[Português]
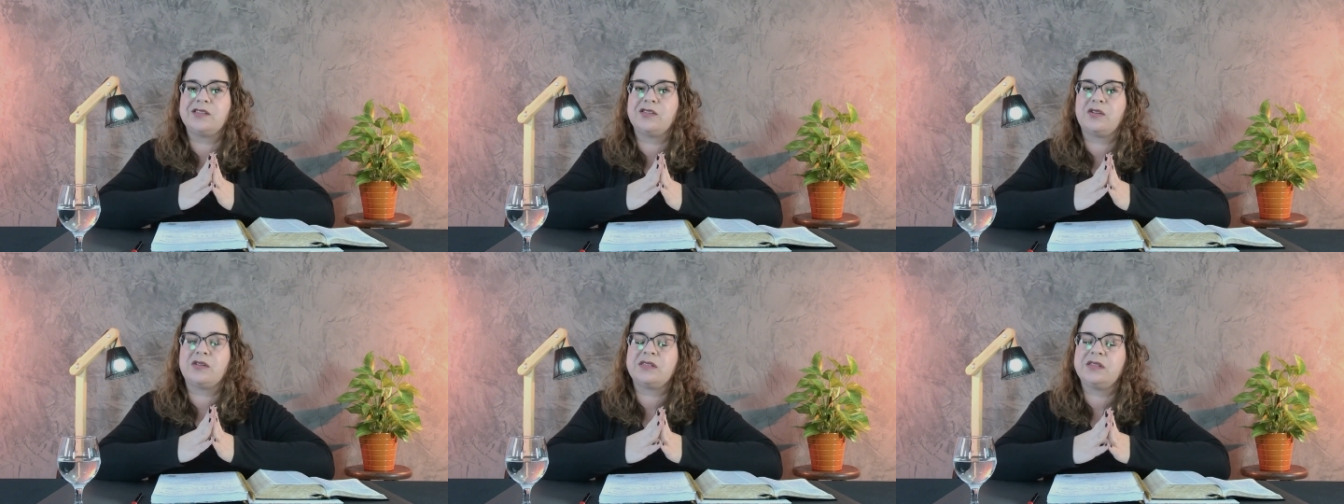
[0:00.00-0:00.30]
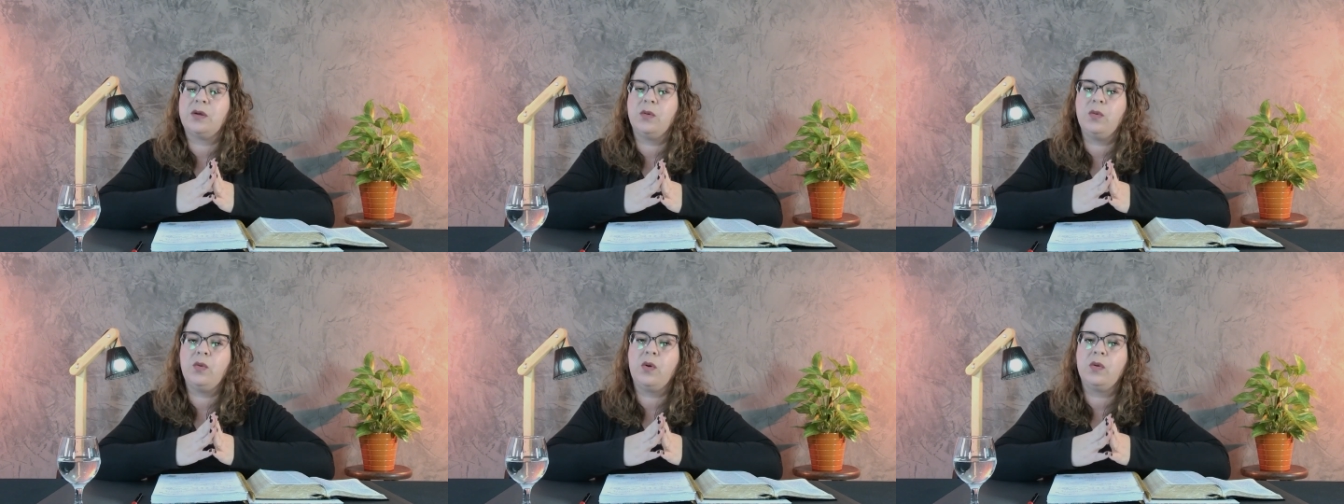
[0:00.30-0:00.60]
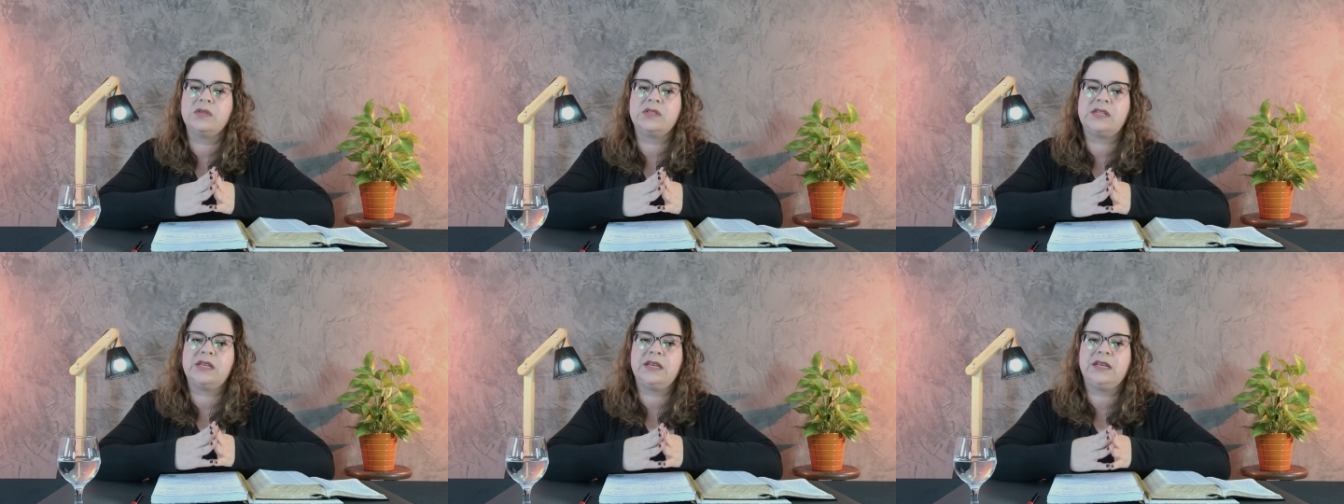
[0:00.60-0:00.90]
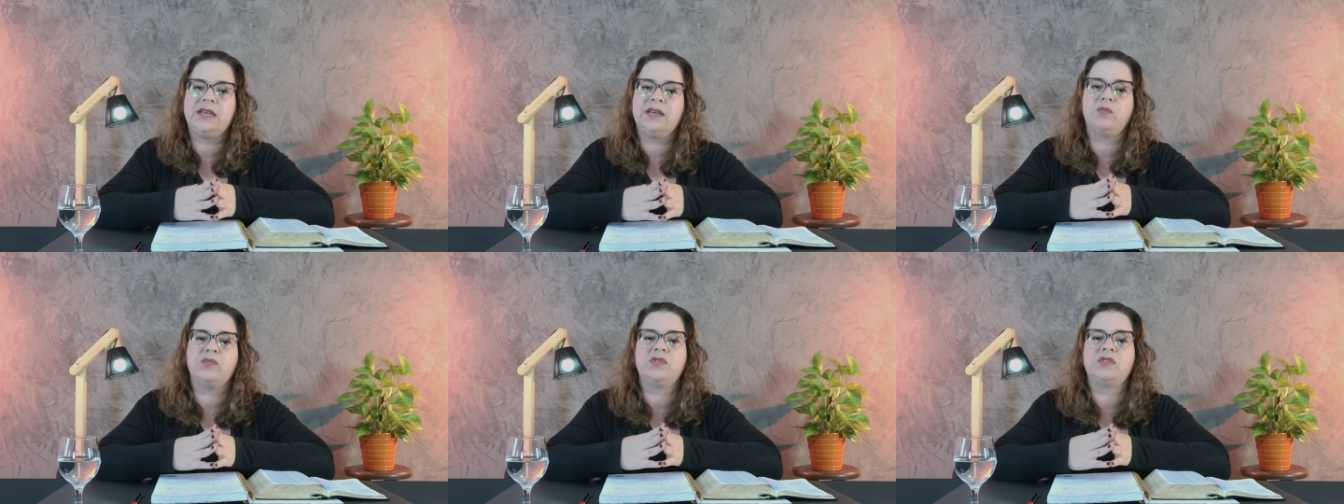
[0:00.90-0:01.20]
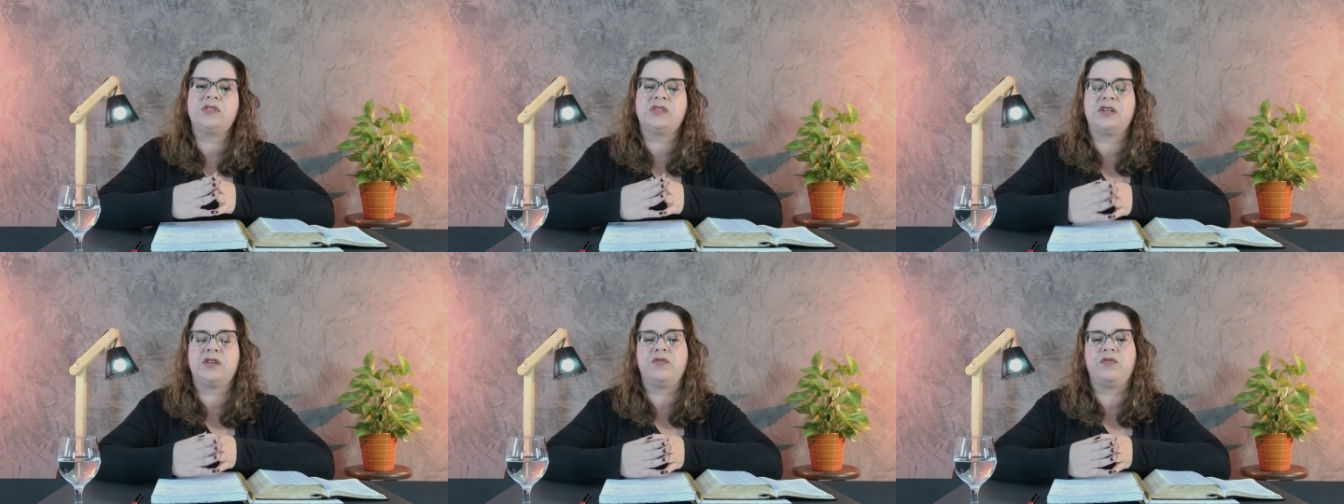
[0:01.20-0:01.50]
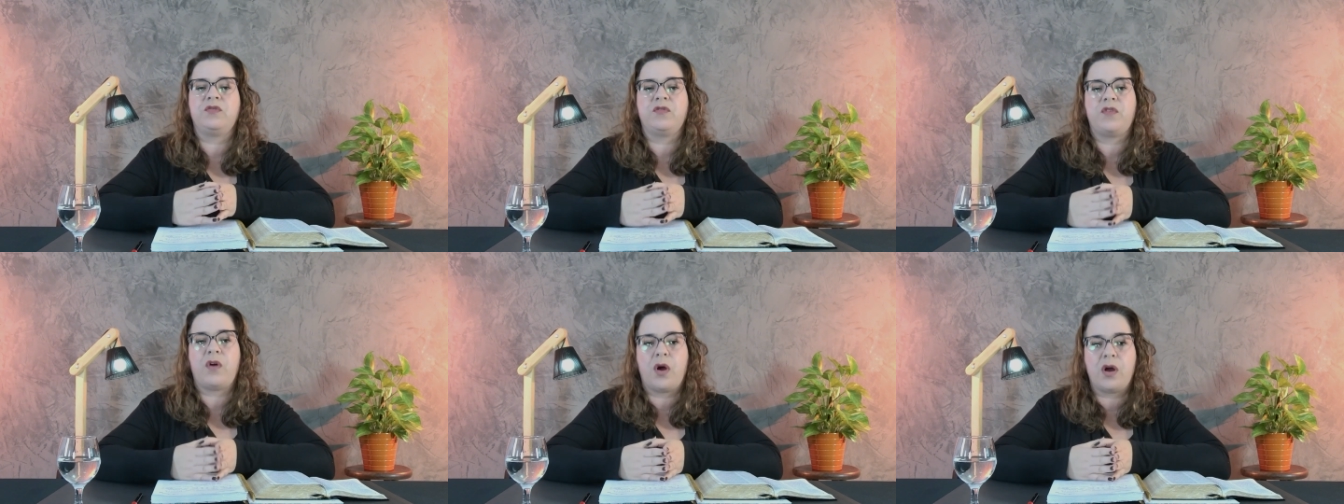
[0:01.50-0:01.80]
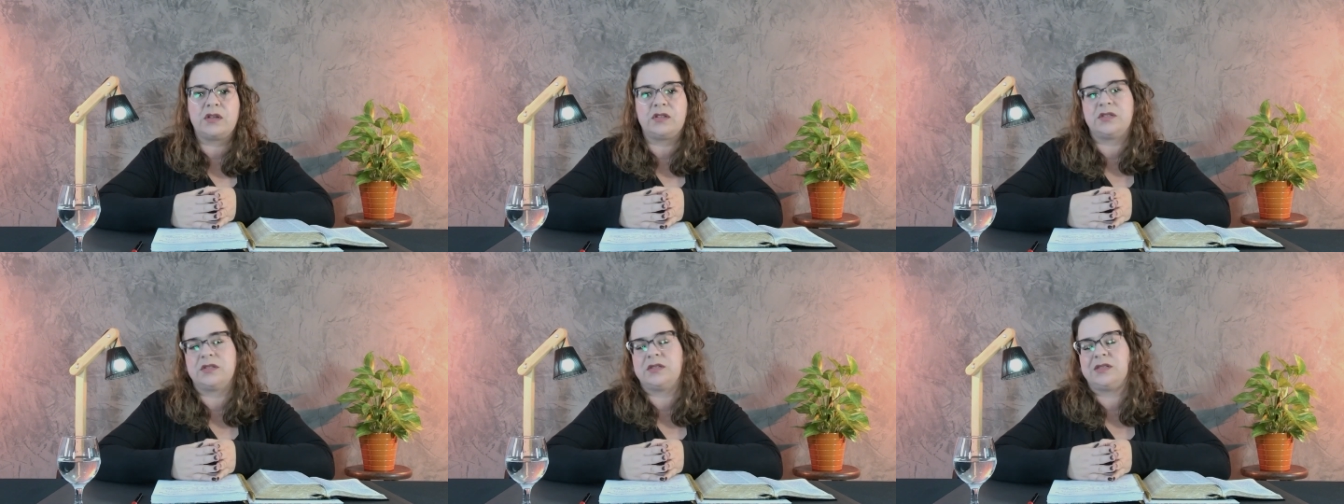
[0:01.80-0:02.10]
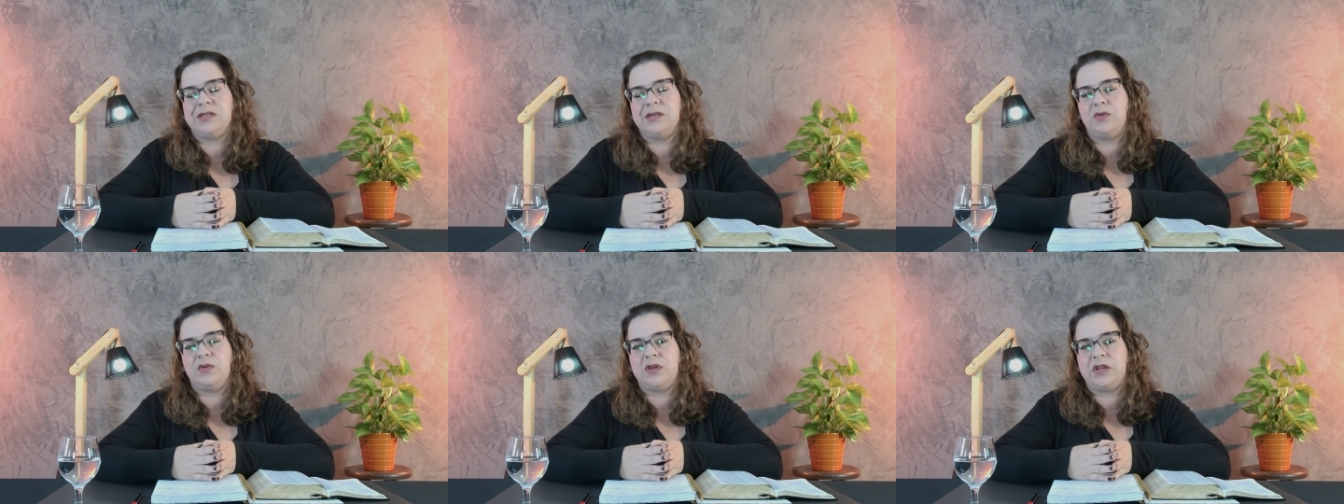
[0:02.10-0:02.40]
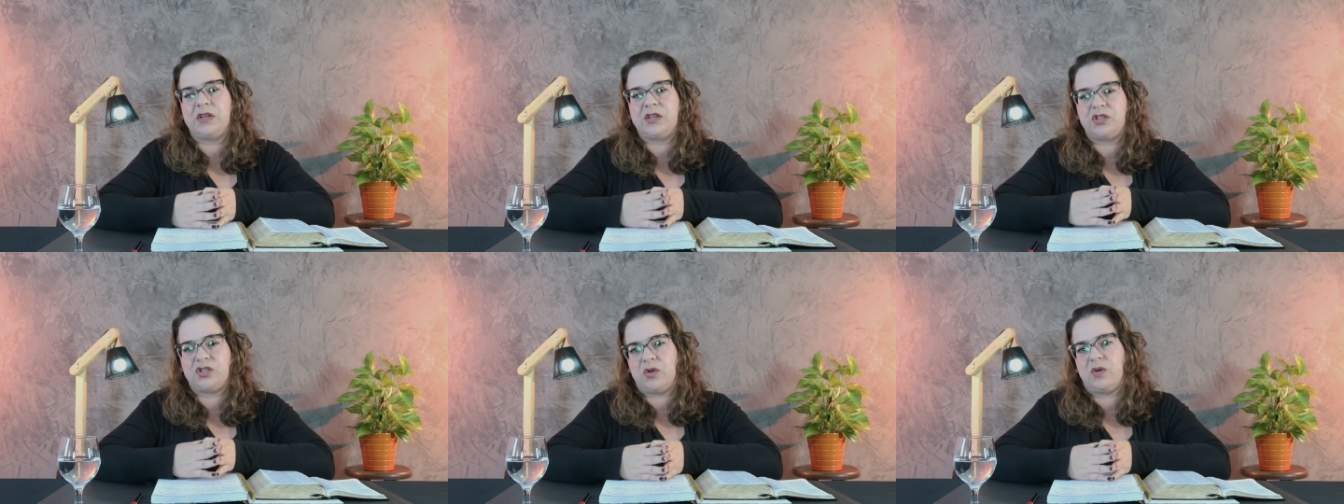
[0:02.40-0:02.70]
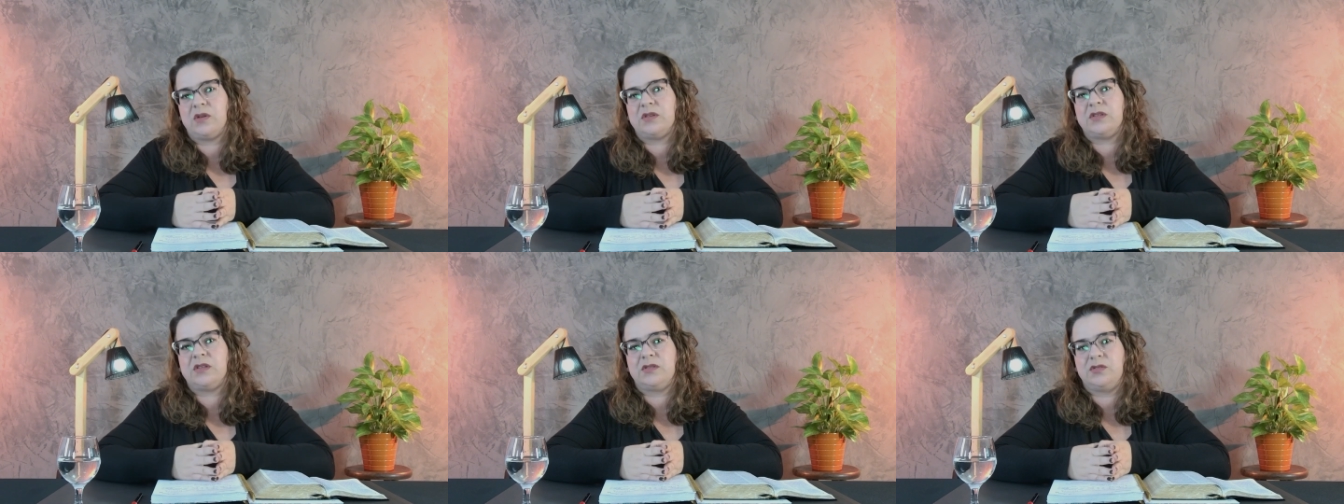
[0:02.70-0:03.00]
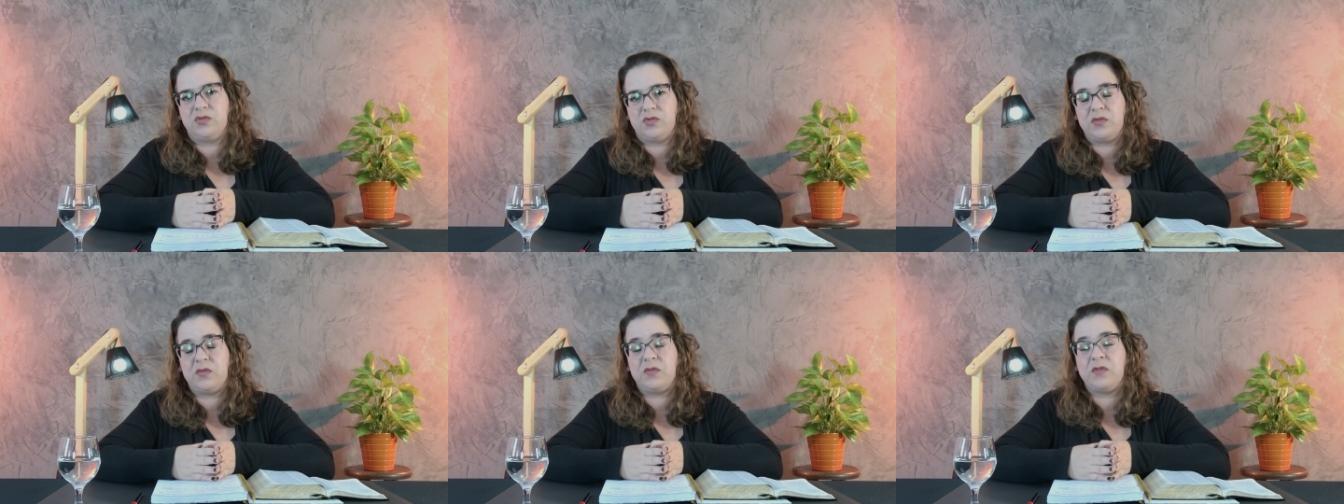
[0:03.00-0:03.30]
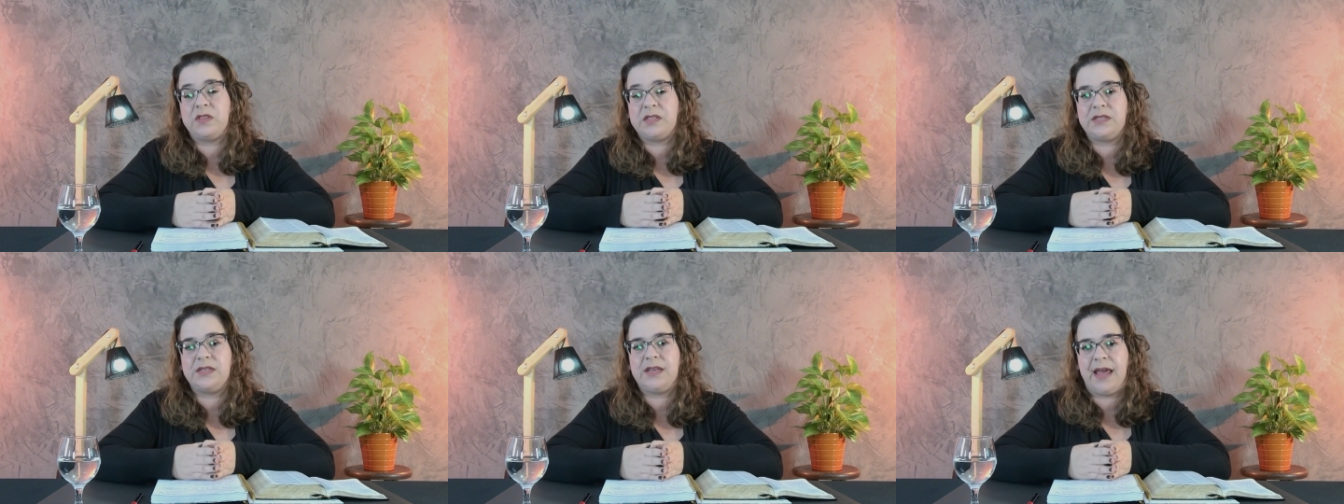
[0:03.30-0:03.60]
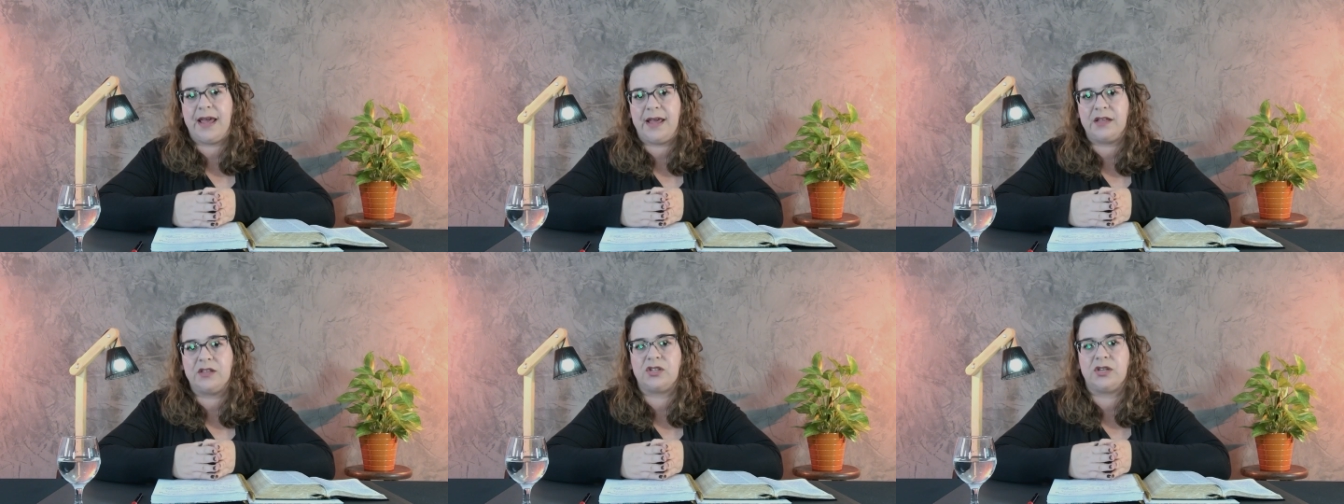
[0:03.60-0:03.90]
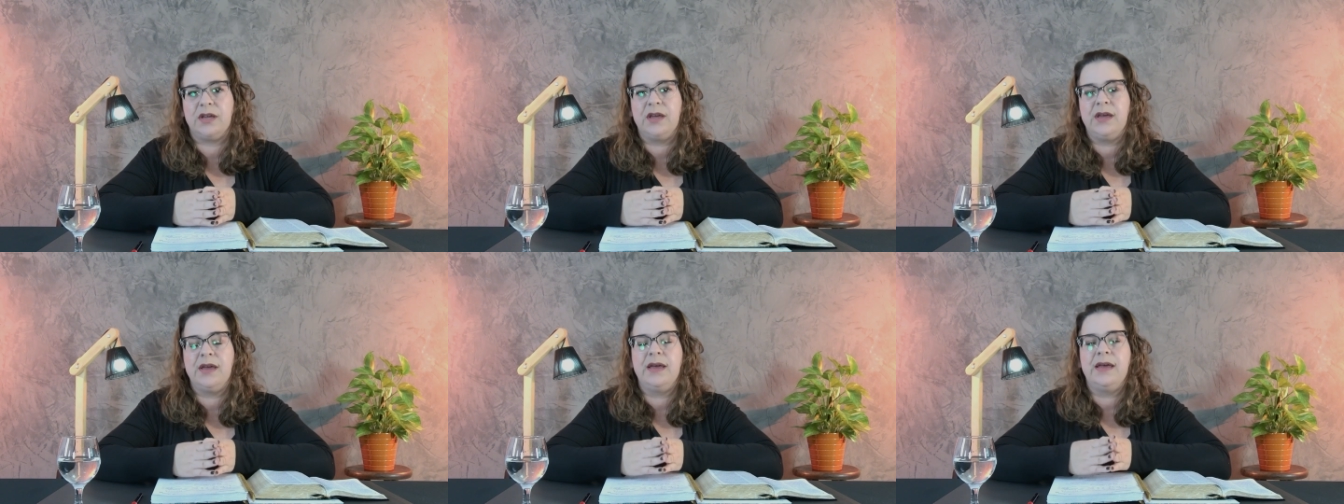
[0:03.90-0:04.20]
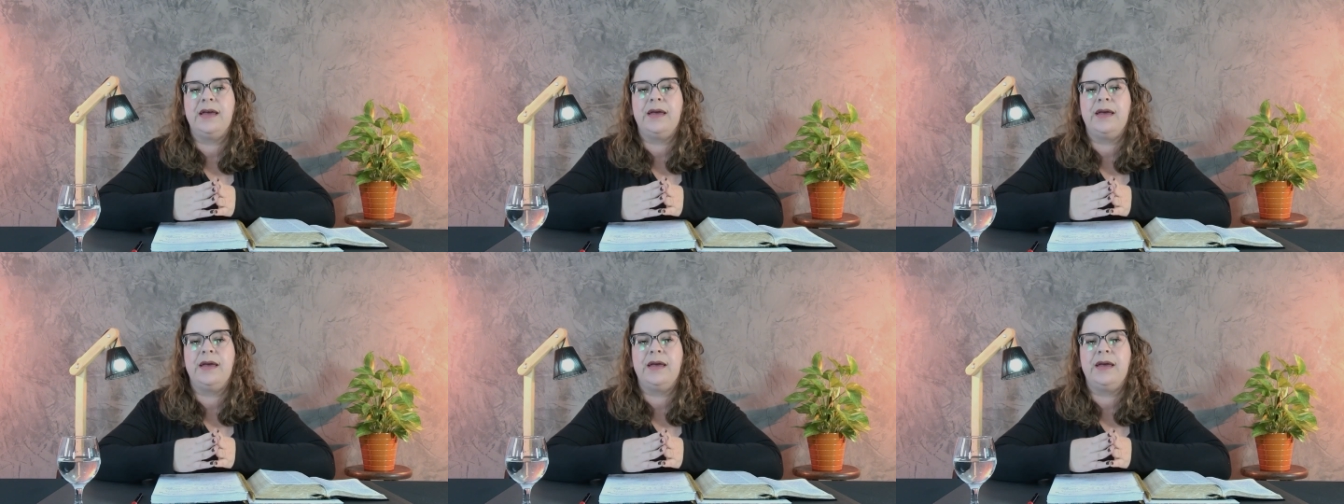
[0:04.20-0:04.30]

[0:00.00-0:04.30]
nós não conseguimos ser fortes e corajosas o suficiente